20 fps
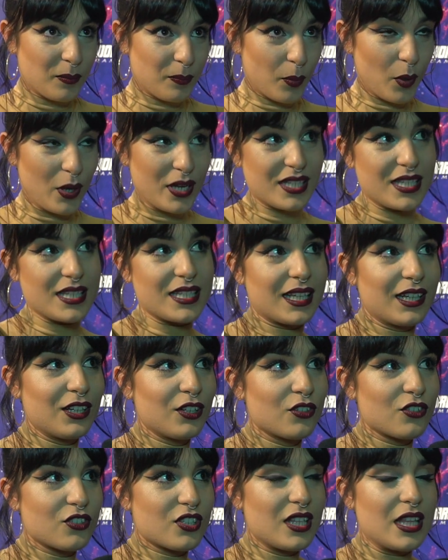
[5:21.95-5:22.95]
Pues es que
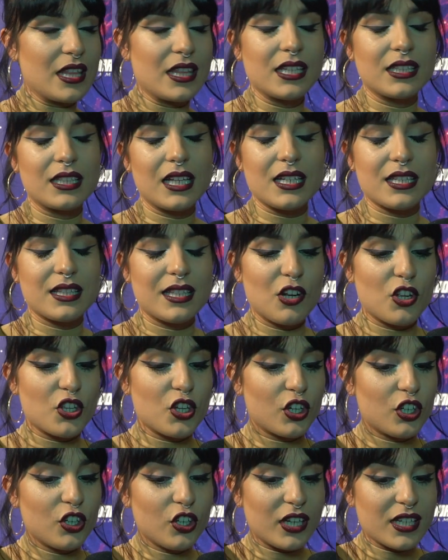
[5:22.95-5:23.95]
no sé decirte el estilo,
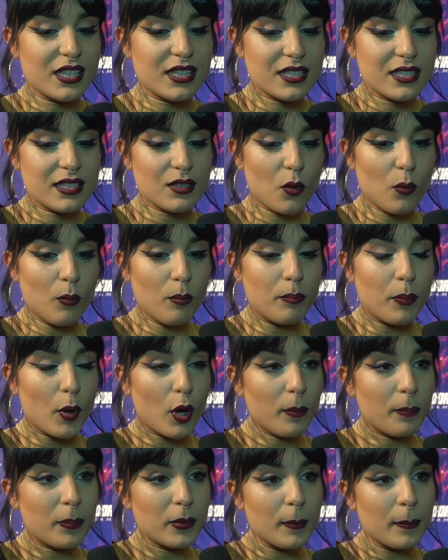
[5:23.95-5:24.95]
yo creo que es un
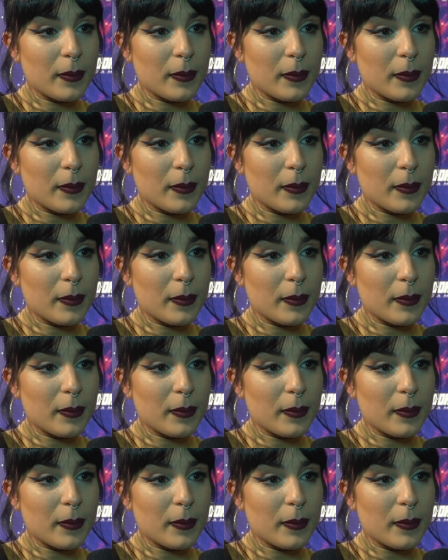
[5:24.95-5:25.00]
pop,